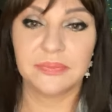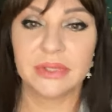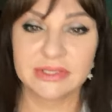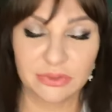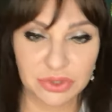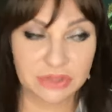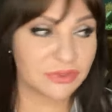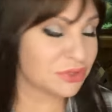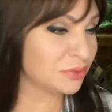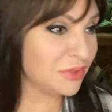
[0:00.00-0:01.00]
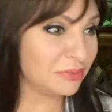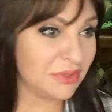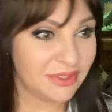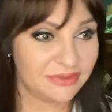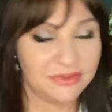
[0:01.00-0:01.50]
Если учитывать, что мне
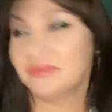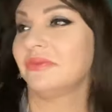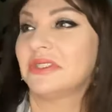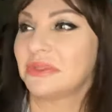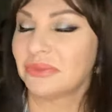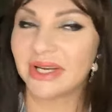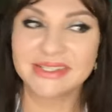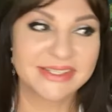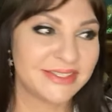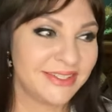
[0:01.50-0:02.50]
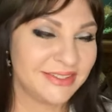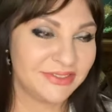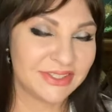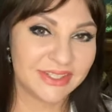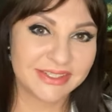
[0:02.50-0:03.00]
было 18 или
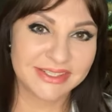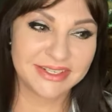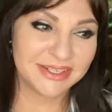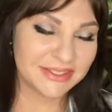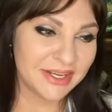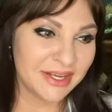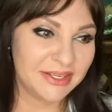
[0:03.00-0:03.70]
19 лет,